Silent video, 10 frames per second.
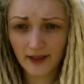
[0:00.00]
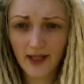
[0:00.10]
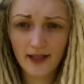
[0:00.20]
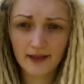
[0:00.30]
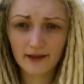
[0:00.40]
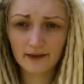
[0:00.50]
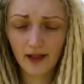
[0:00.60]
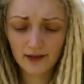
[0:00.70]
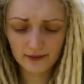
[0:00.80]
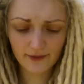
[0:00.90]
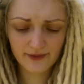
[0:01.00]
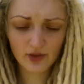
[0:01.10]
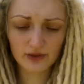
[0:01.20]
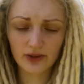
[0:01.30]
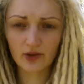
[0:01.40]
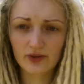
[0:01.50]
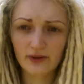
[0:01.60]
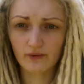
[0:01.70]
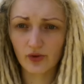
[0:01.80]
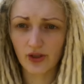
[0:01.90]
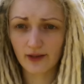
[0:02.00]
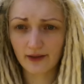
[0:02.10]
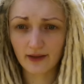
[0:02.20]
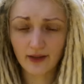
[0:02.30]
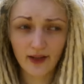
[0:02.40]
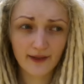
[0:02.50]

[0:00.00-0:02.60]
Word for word: и оригинал, это все отдается в Уженде.